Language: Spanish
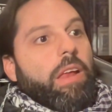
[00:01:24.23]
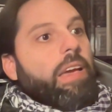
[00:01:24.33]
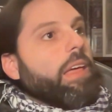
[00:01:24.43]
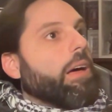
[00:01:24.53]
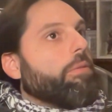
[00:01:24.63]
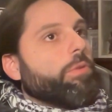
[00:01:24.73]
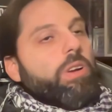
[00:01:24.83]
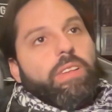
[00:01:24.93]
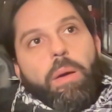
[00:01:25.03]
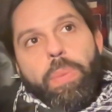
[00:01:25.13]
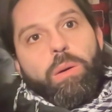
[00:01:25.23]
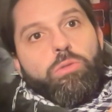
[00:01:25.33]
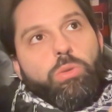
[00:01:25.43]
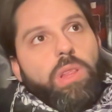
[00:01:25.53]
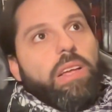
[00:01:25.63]
le queda a Flores y le pega
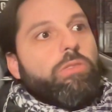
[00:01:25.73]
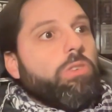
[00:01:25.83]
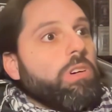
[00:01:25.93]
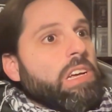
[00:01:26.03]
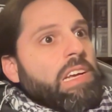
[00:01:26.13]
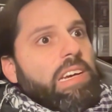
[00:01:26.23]
un zurdazo,